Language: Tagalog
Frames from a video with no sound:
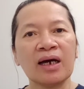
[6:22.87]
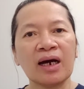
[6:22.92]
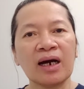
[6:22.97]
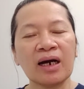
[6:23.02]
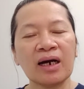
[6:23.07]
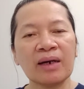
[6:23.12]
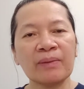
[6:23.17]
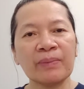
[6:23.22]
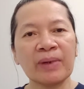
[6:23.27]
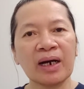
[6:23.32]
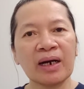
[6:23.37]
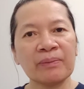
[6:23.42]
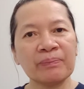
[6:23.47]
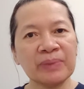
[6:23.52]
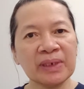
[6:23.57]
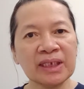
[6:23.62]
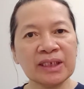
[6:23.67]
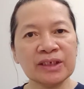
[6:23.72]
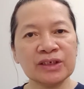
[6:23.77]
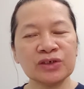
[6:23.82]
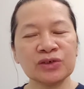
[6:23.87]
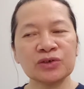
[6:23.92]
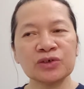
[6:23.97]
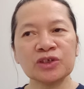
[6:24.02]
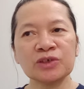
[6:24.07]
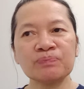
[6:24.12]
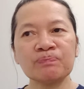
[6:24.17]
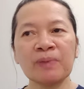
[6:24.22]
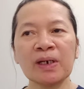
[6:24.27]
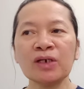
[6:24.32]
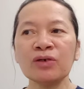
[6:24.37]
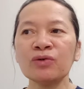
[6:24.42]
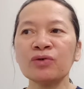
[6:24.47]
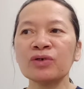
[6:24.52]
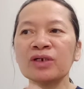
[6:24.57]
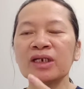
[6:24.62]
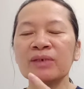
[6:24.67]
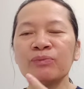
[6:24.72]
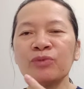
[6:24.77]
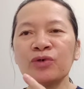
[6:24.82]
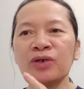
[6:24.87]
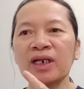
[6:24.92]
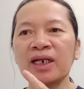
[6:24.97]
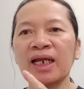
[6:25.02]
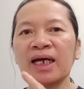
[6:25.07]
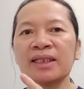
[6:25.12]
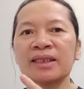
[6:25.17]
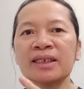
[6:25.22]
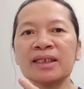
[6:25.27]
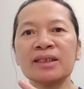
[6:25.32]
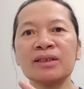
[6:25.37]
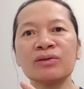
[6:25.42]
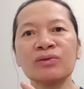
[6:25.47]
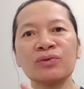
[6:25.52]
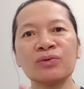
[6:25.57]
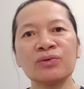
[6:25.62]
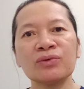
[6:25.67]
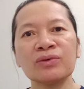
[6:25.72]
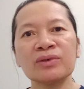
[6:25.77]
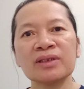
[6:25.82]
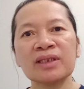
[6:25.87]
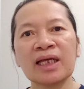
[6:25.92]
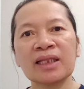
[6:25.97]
uh, mga videos, panoorin muna natin tong